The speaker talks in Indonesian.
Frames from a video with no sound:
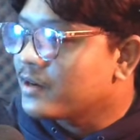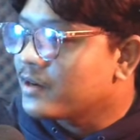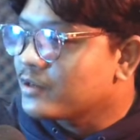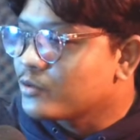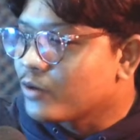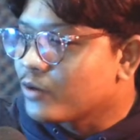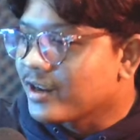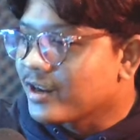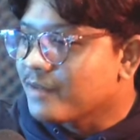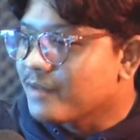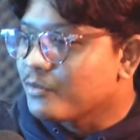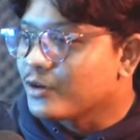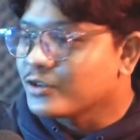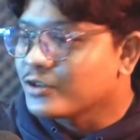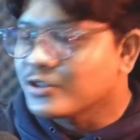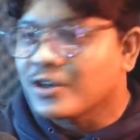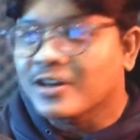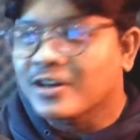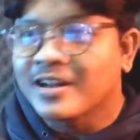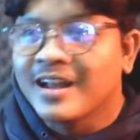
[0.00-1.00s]
suaranya
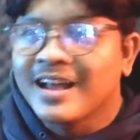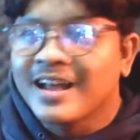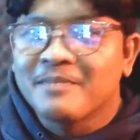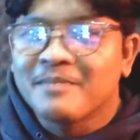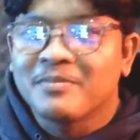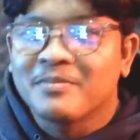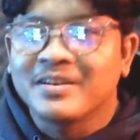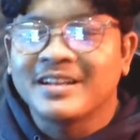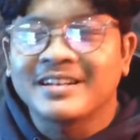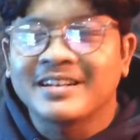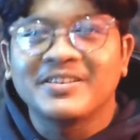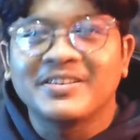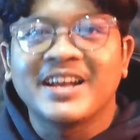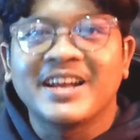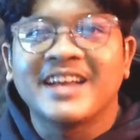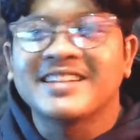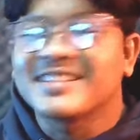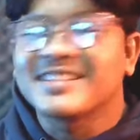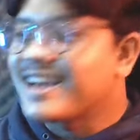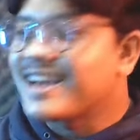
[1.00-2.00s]
bocor, mending
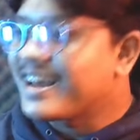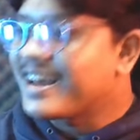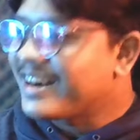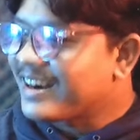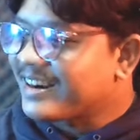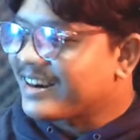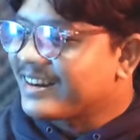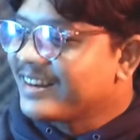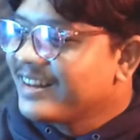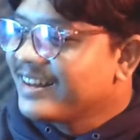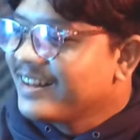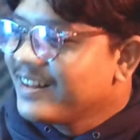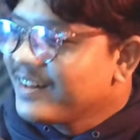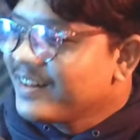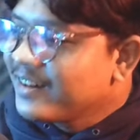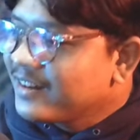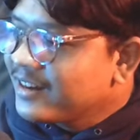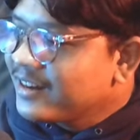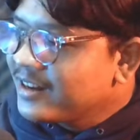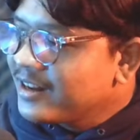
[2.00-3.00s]
diudahin sekarang.
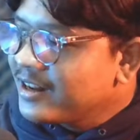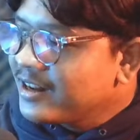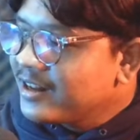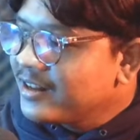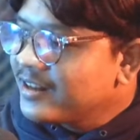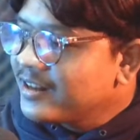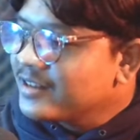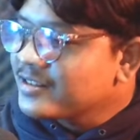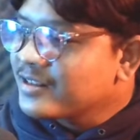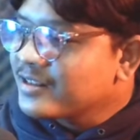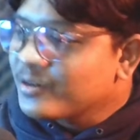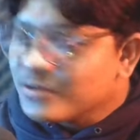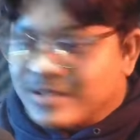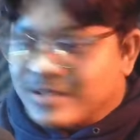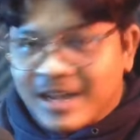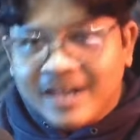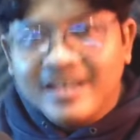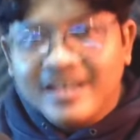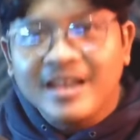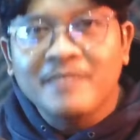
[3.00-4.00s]
Uh, seru
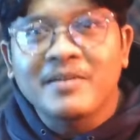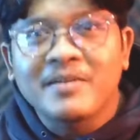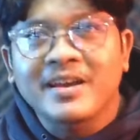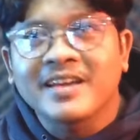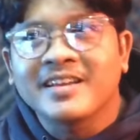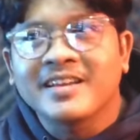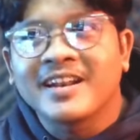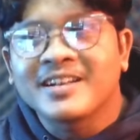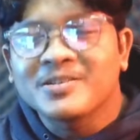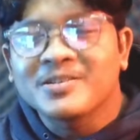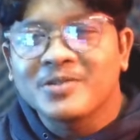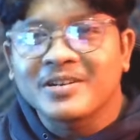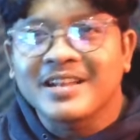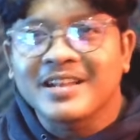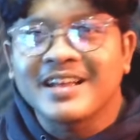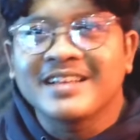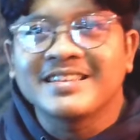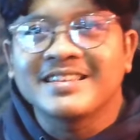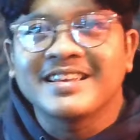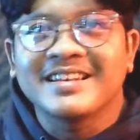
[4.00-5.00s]
sekali ya pakai great sword
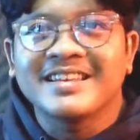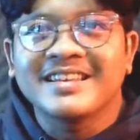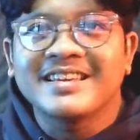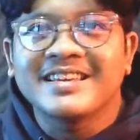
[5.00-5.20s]
ya. Jadi